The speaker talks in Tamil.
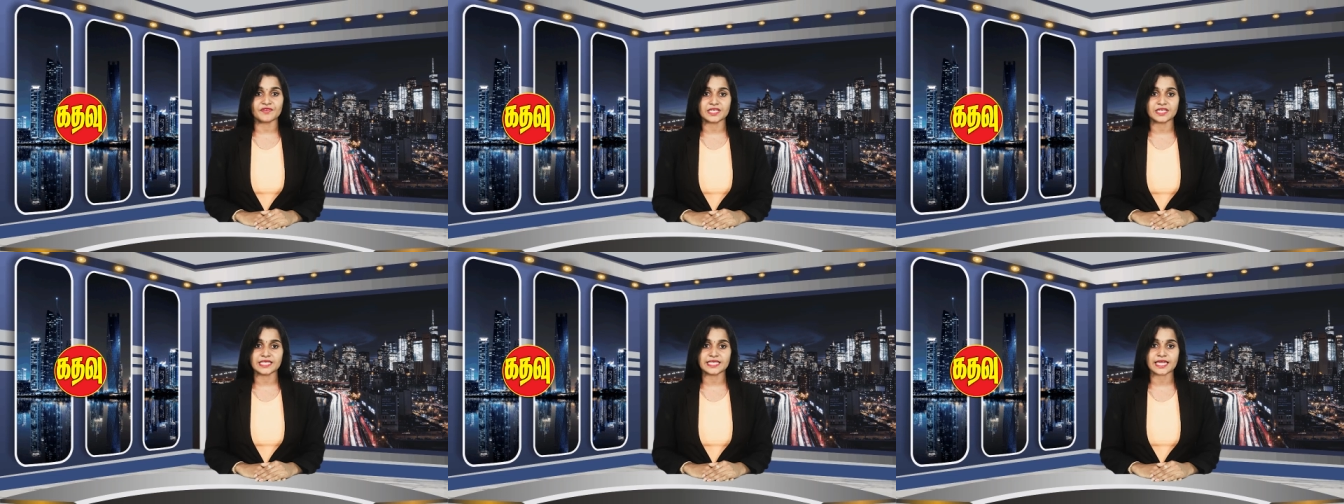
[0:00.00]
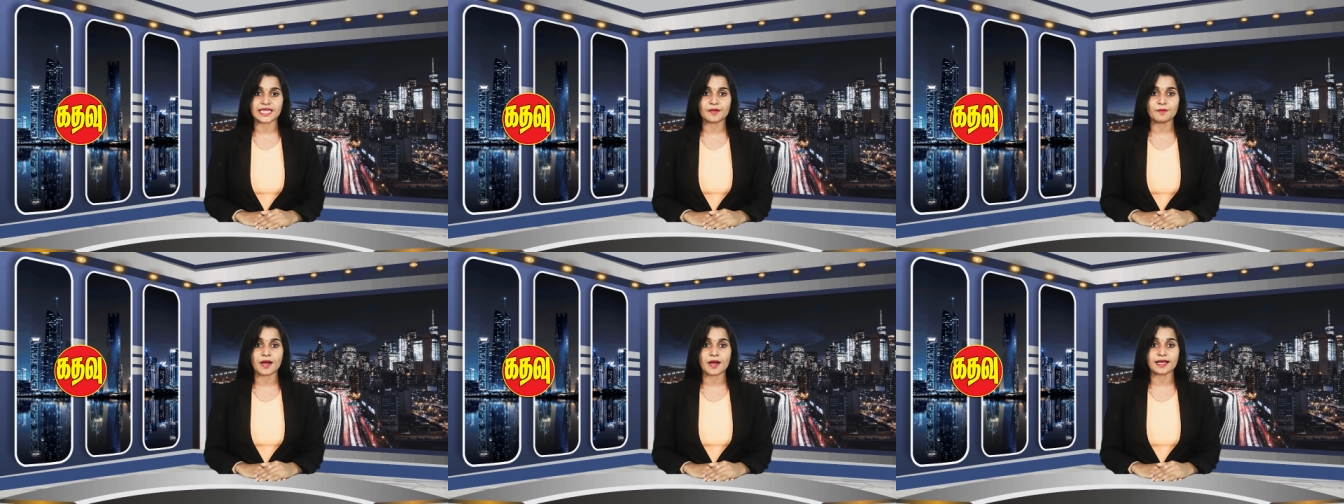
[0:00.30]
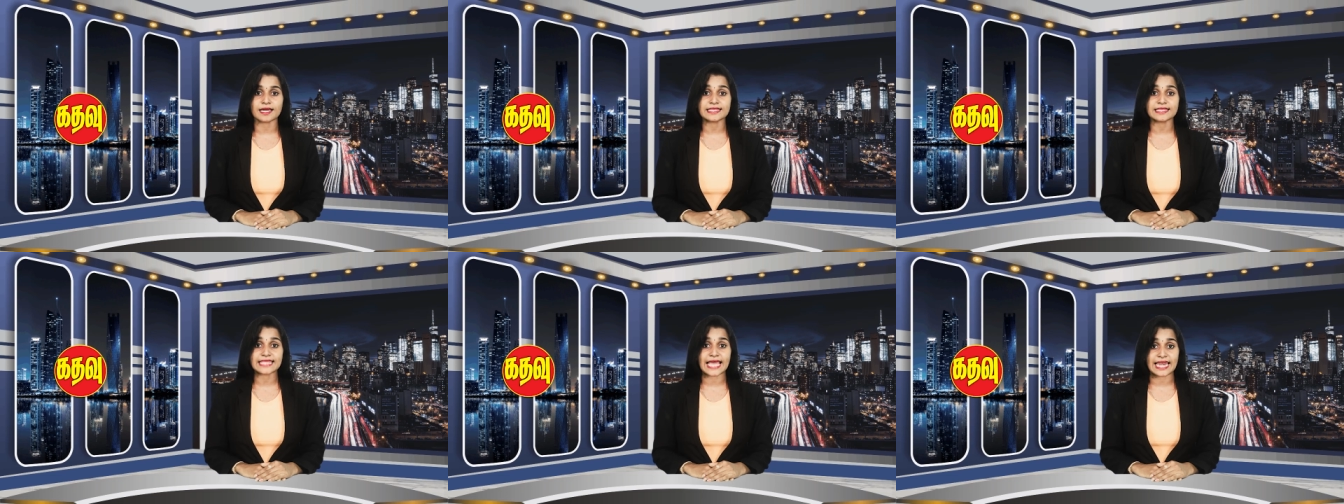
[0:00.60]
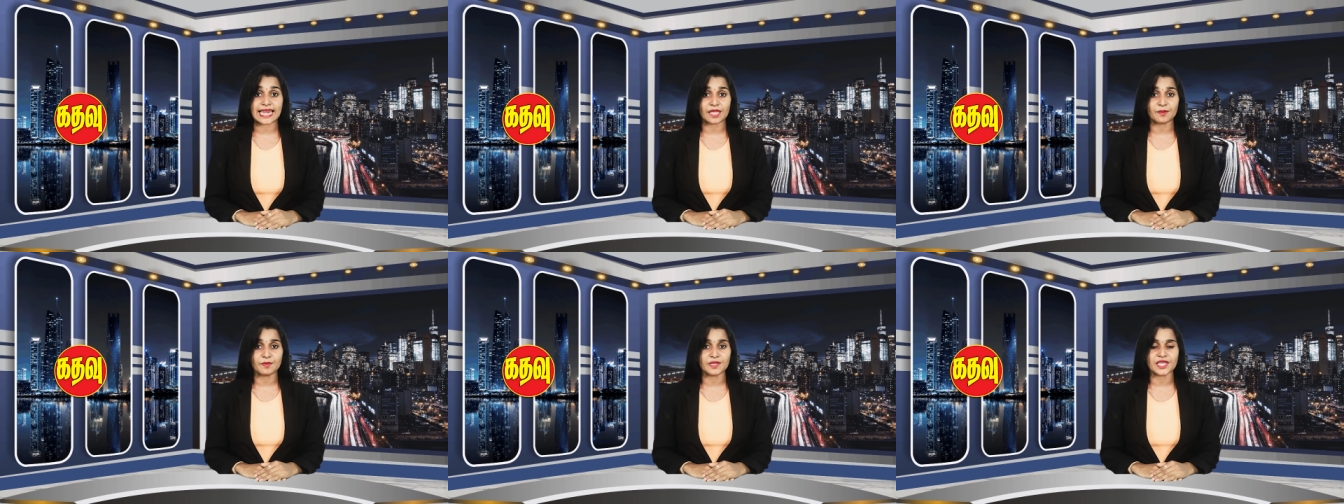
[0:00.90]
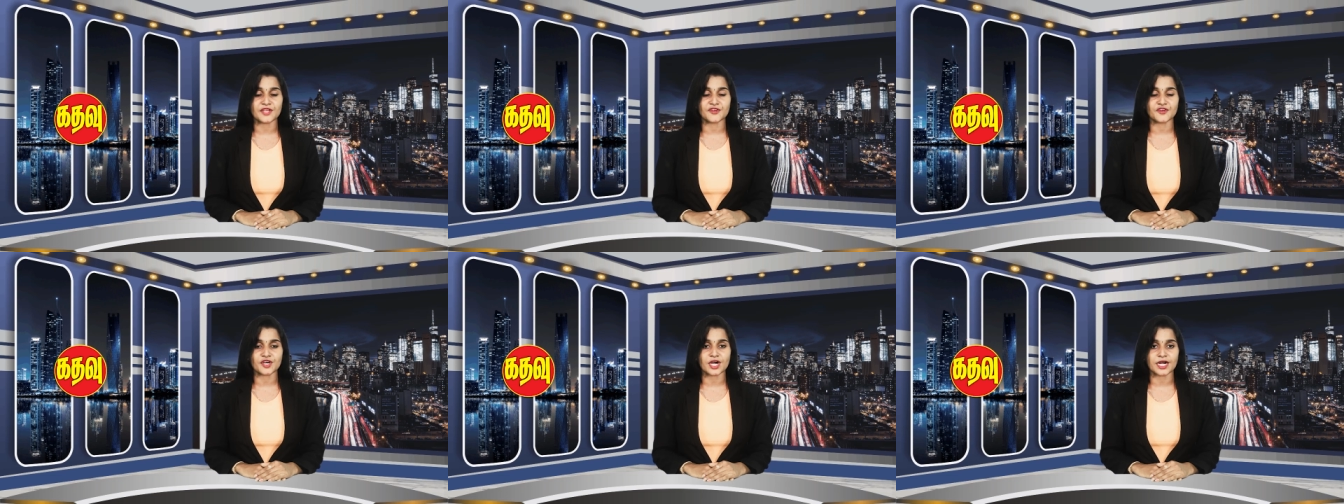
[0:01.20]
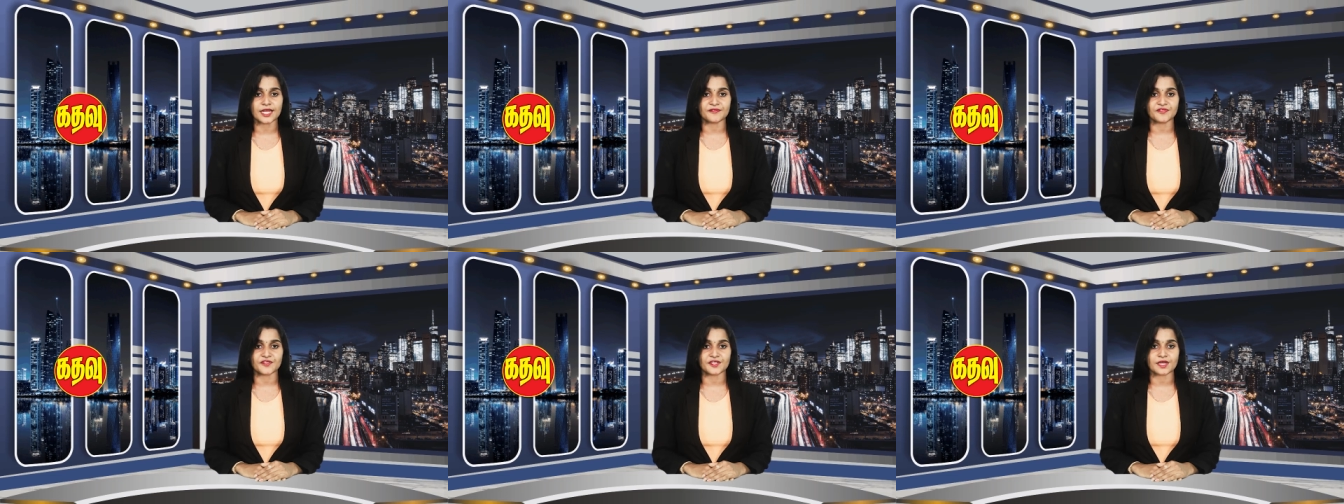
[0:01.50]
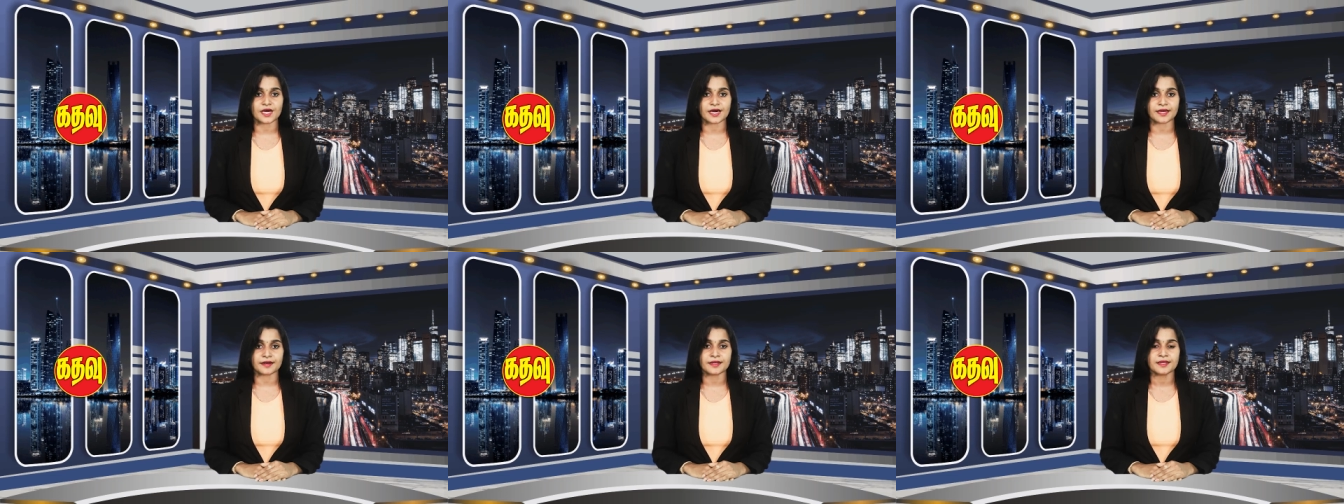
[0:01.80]
வெற்றிகரமாக தலைமையேற்று
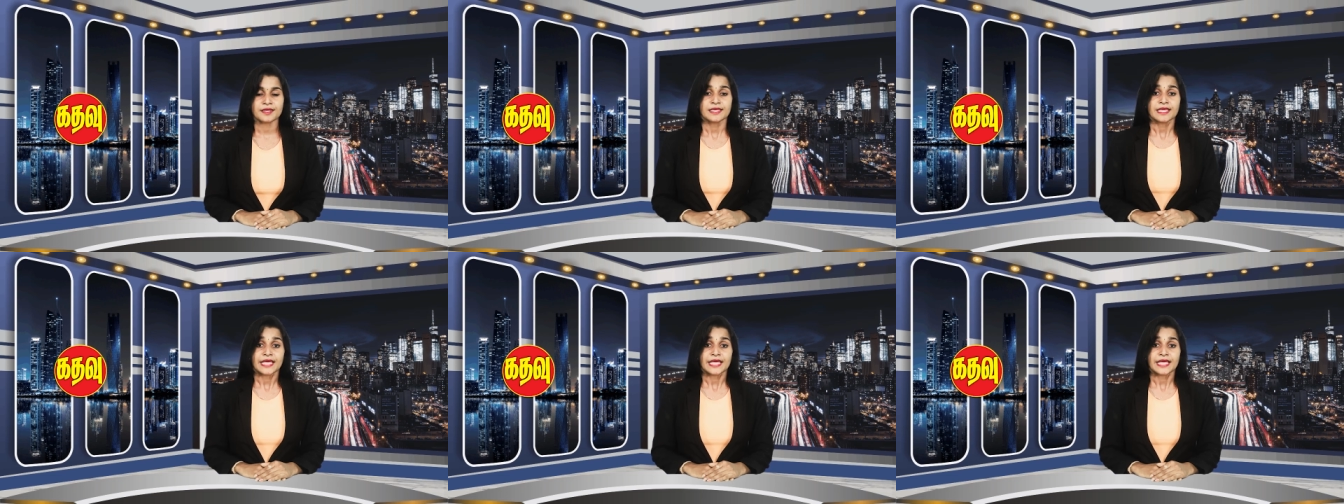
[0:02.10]
நடத்தினார்